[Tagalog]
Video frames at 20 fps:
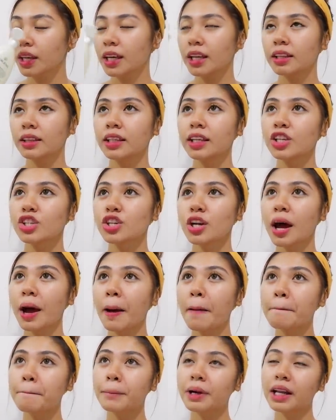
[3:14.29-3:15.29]
hindi
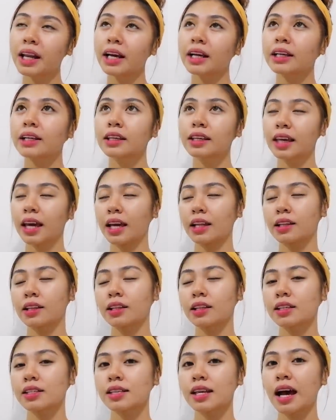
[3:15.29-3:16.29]
siya
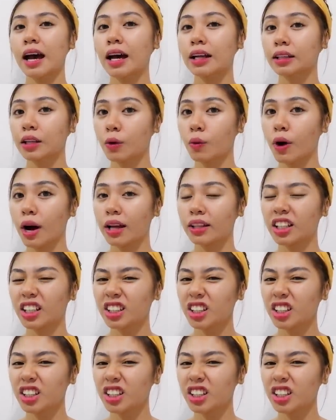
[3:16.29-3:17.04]
malagkit sa katawan,